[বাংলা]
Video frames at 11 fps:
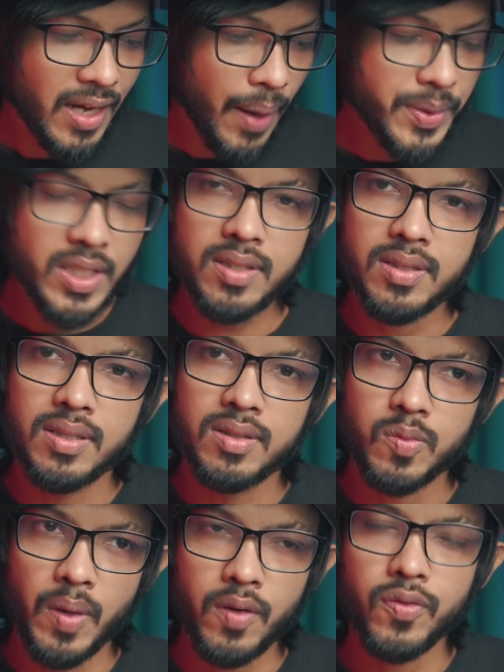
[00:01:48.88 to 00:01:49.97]
আমি জাস্ট
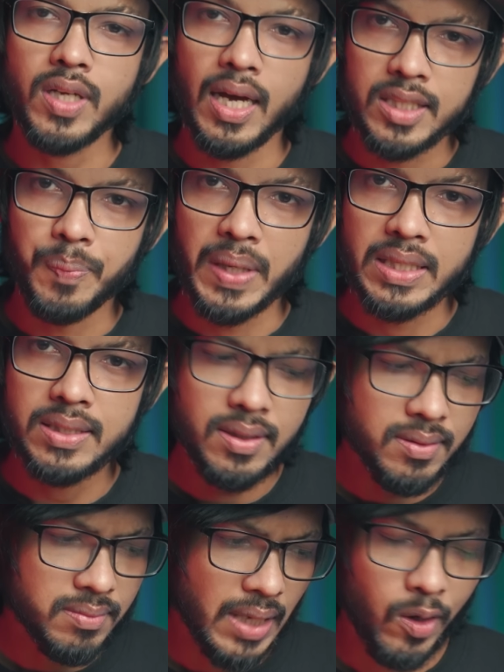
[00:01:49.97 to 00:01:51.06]
স্মার্টফোনটা হাতে পেয়েছি
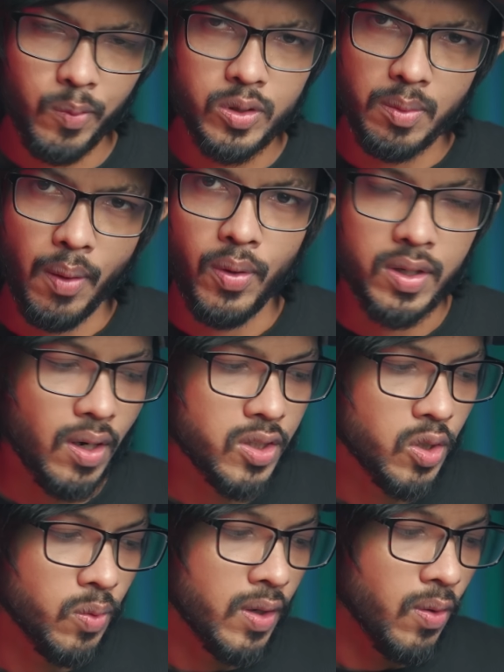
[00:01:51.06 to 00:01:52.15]
এখন পর্যন্ত ব্যবহার করার
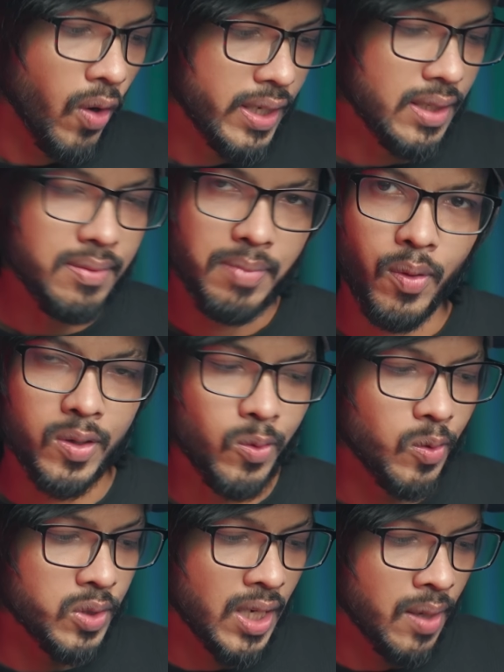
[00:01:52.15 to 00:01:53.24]
সৌভাগ্য হয়নি ব্যবহার
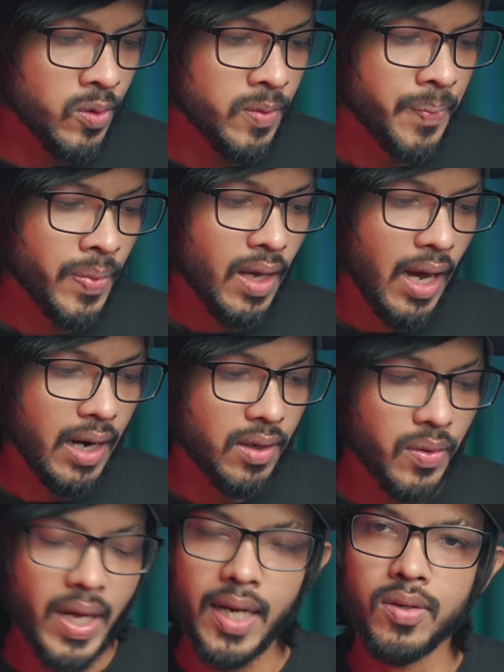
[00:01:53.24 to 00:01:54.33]
করবো জানাবো আর
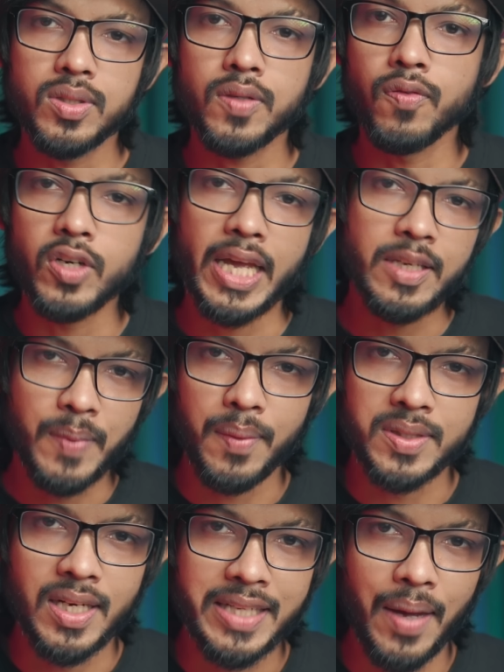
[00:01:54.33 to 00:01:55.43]
রেয়ারে রয়েছে ফোর্টি এইট
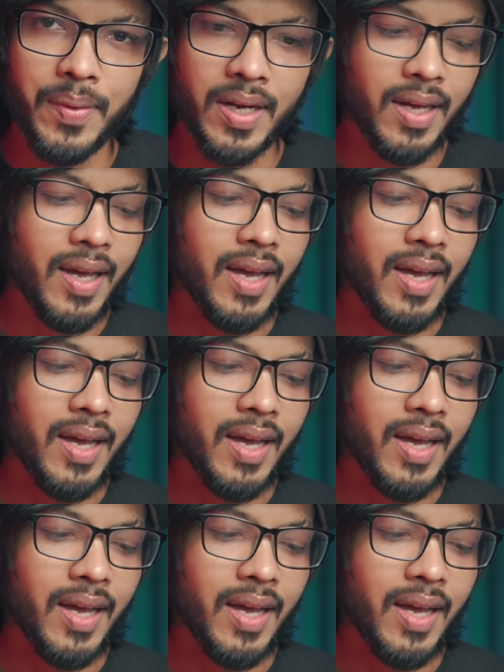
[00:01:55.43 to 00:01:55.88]
মেগাপিক্সেলের ক্যামেরা